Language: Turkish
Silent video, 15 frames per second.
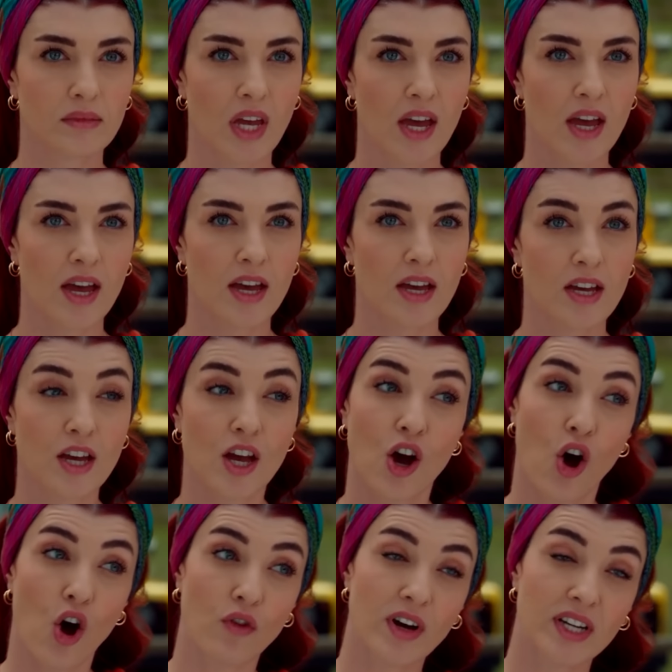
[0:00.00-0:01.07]
Ee,
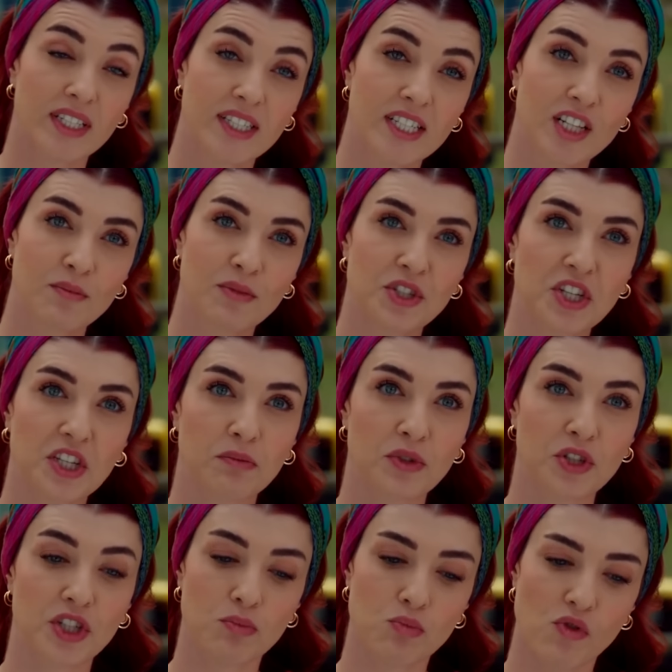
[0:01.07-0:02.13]
o vakit yılmış
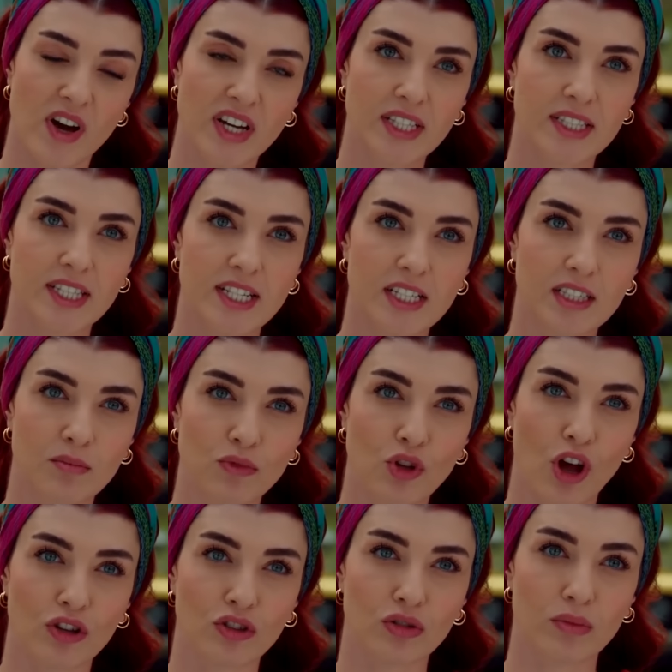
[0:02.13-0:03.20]
gitmiş Bu vakit dirildim
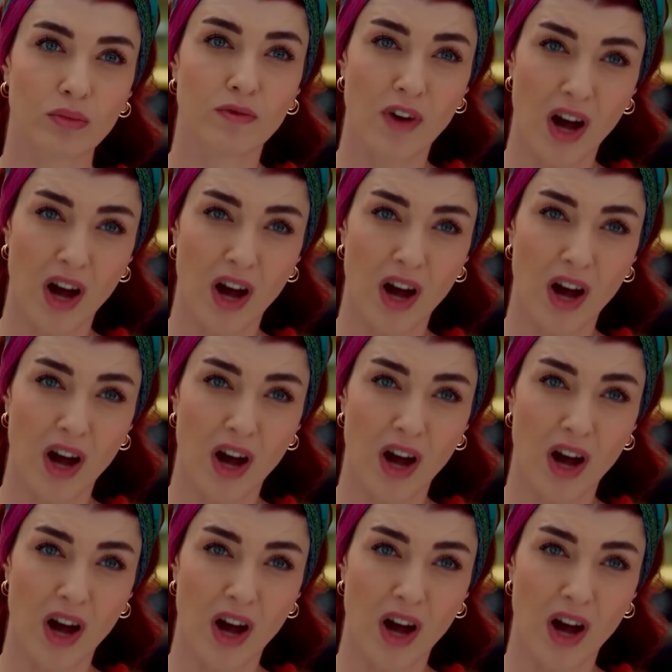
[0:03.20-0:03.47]
döndüm.